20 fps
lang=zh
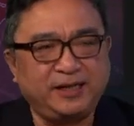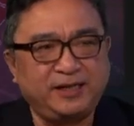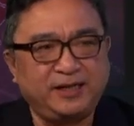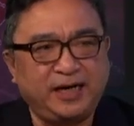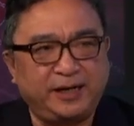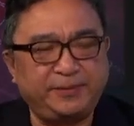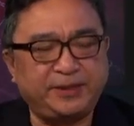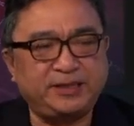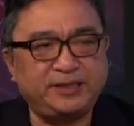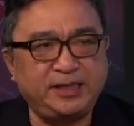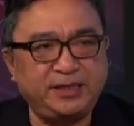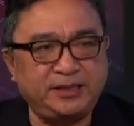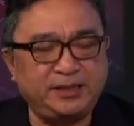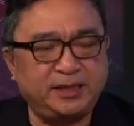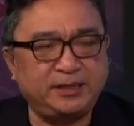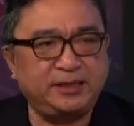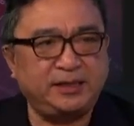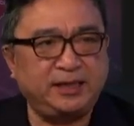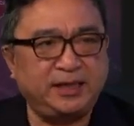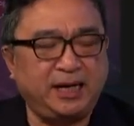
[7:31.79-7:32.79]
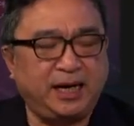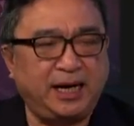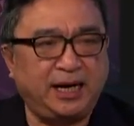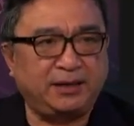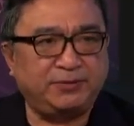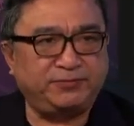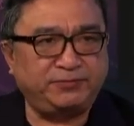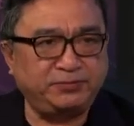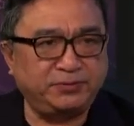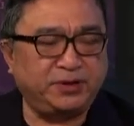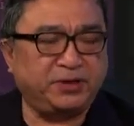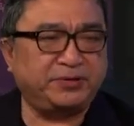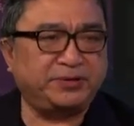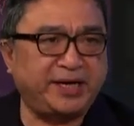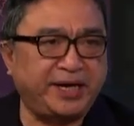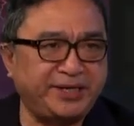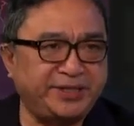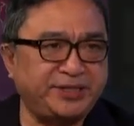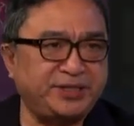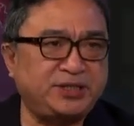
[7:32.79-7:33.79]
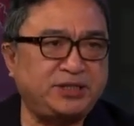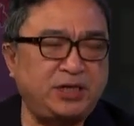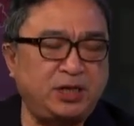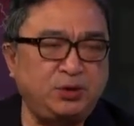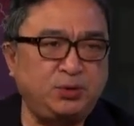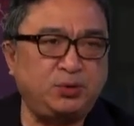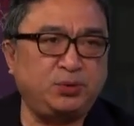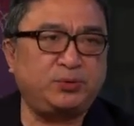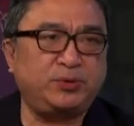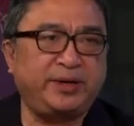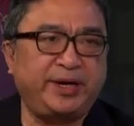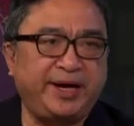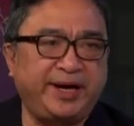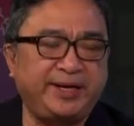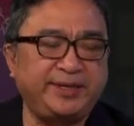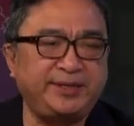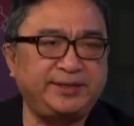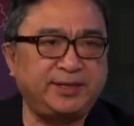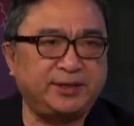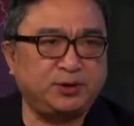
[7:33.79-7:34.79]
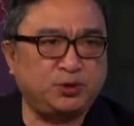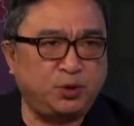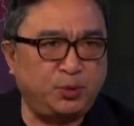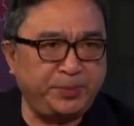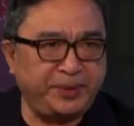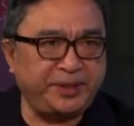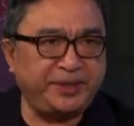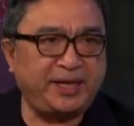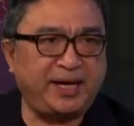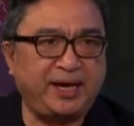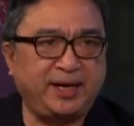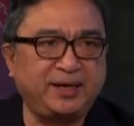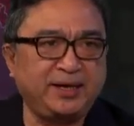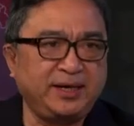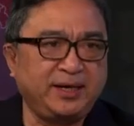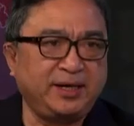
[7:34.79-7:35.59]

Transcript: 那么这些年啊，户口开始松动啊，一些聪明的。